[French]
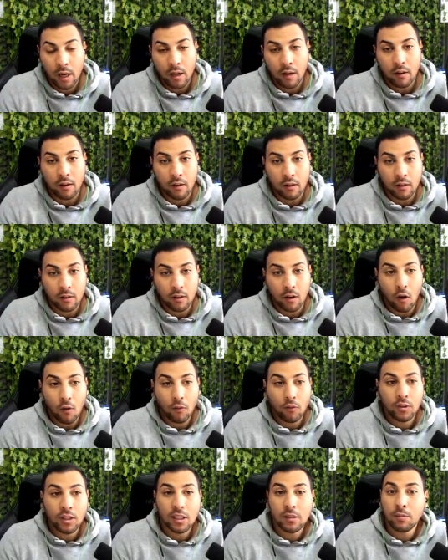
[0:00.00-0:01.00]
euh, en
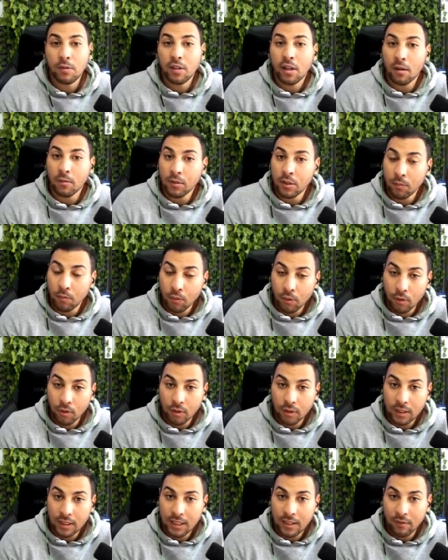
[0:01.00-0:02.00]
vous expliquant un petit peu
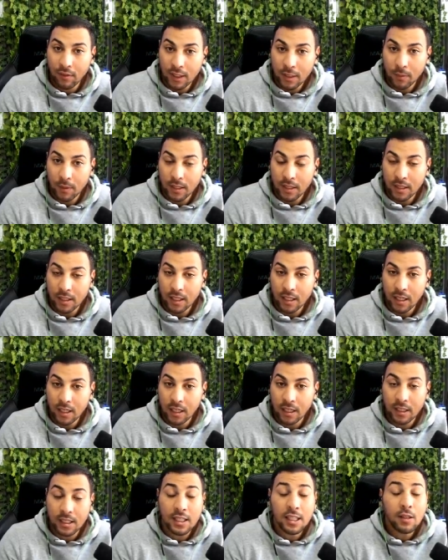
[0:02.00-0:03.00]
ce qui va se passer.
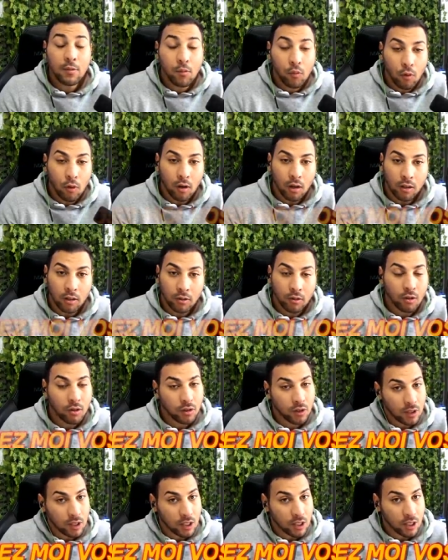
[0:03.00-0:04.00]
Et dites-moi d'ores
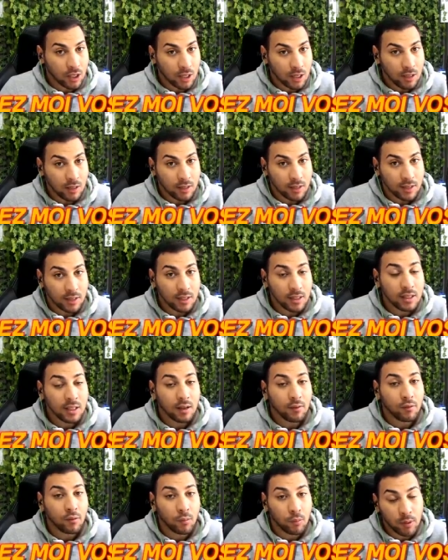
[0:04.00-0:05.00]
et déjà si ça
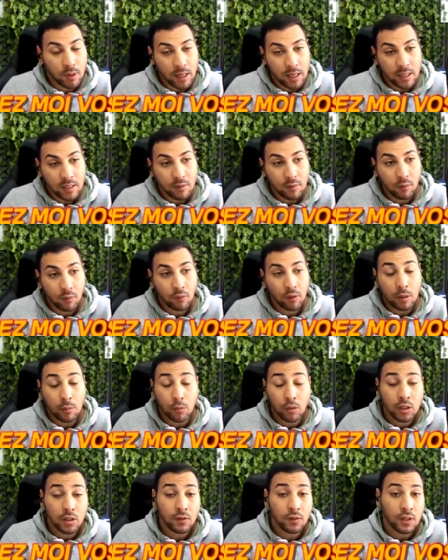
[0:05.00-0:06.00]
vous plaît, si vous voulez
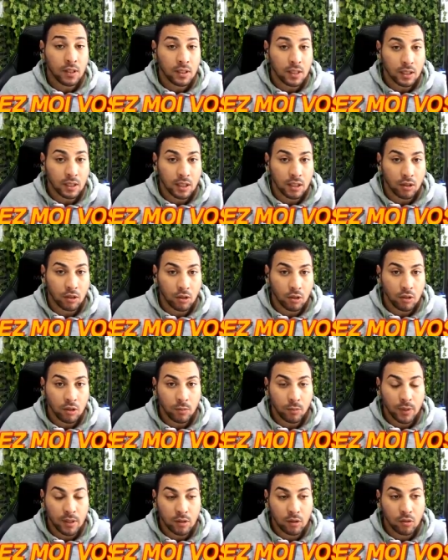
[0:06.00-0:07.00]
modifier certaines choses
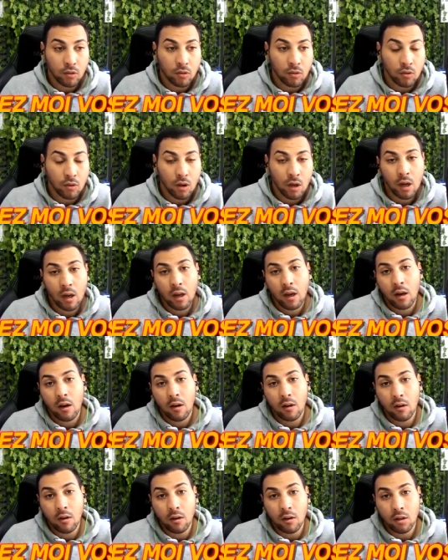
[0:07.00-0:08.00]
parce que
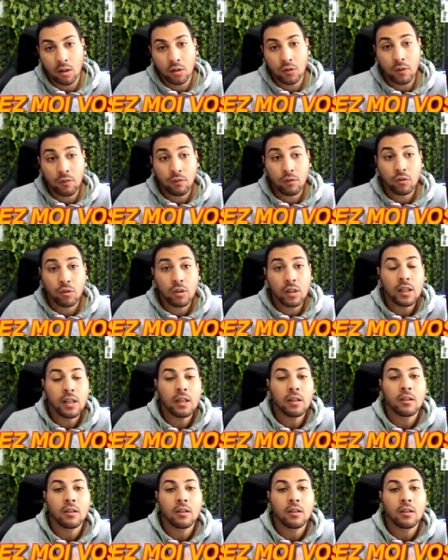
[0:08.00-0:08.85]
euh, je vais vous donner